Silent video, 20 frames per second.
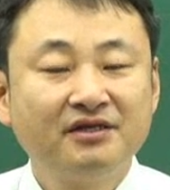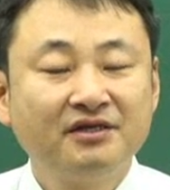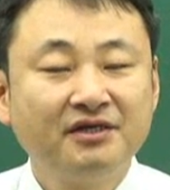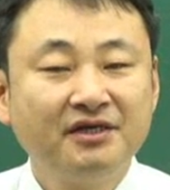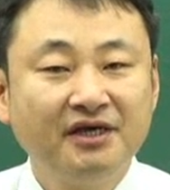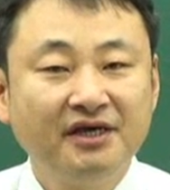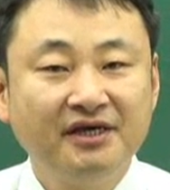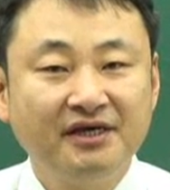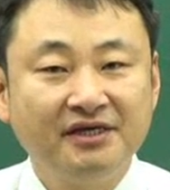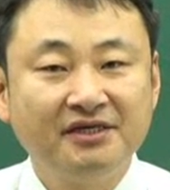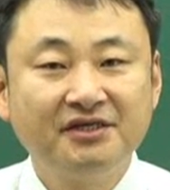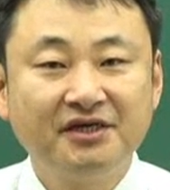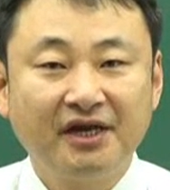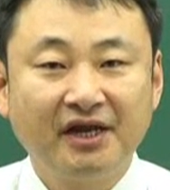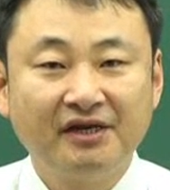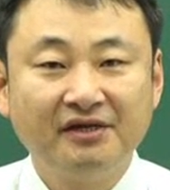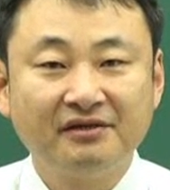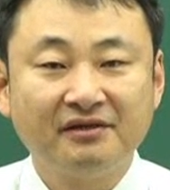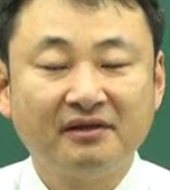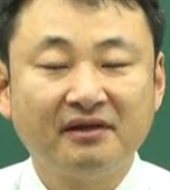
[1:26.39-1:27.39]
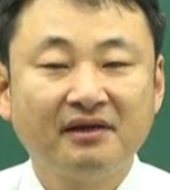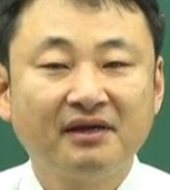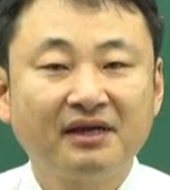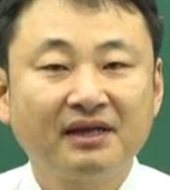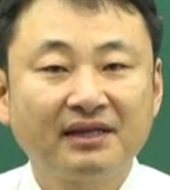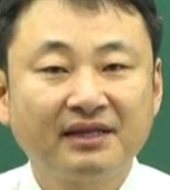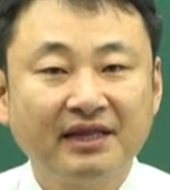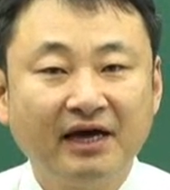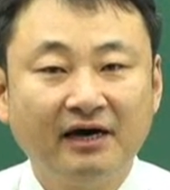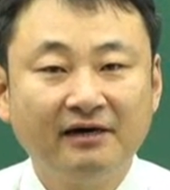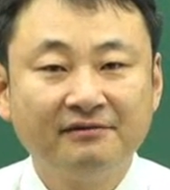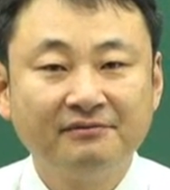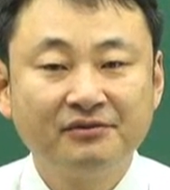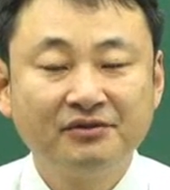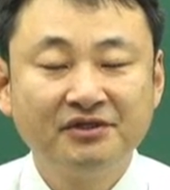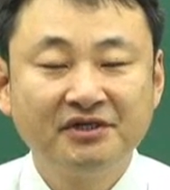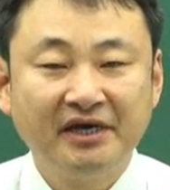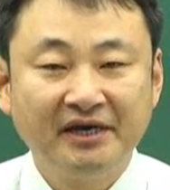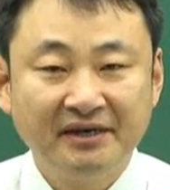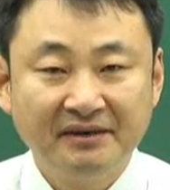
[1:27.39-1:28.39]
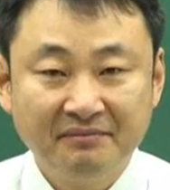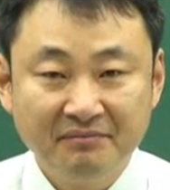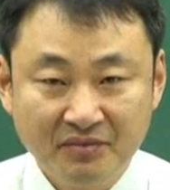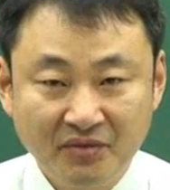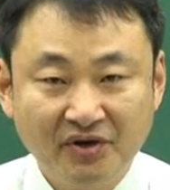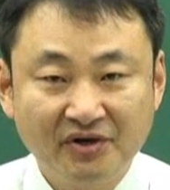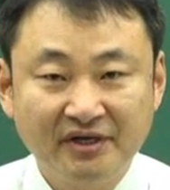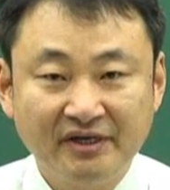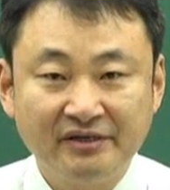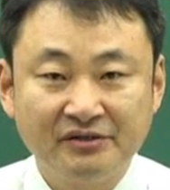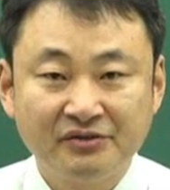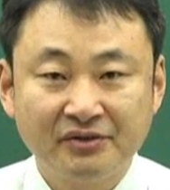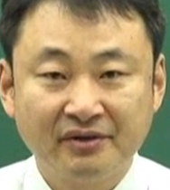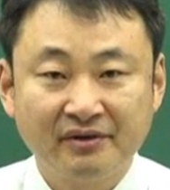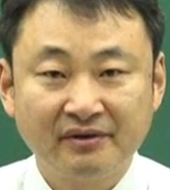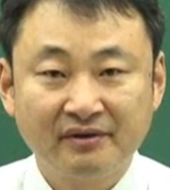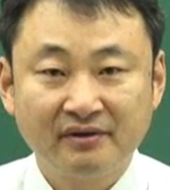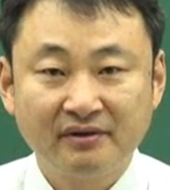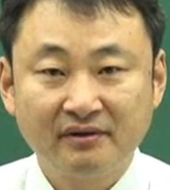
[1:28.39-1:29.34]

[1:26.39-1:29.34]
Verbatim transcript: 등기 이전에는 사업체 명의이죠.